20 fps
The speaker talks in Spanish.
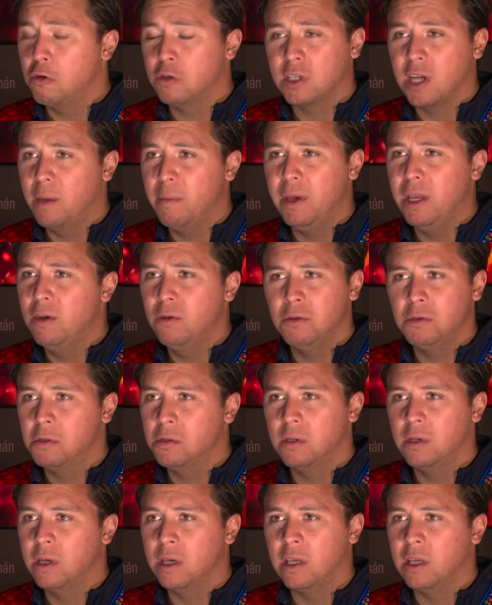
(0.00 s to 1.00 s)
los caminos
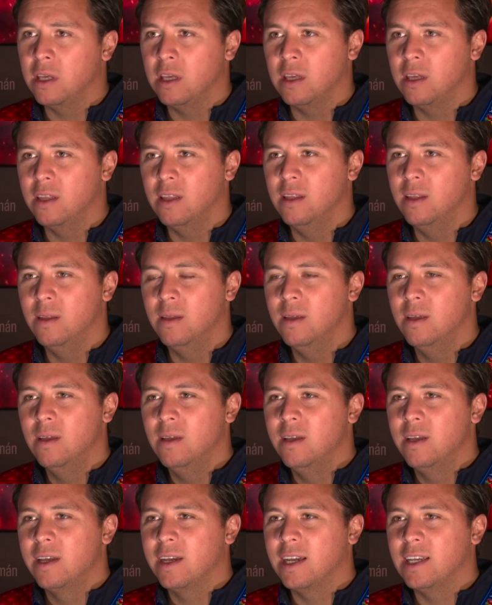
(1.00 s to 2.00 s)
eh,
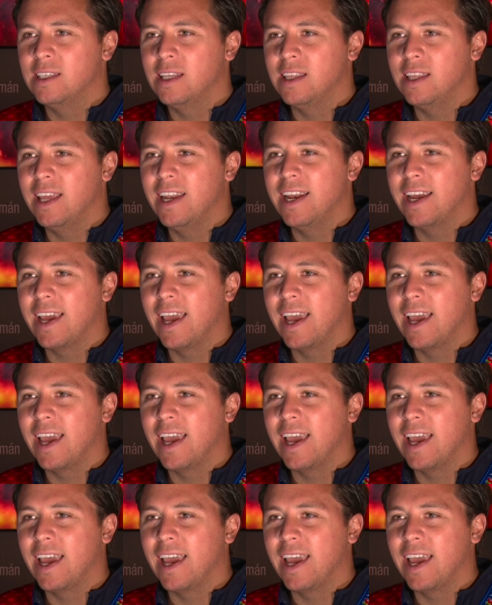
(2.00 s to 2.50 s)
que se tienen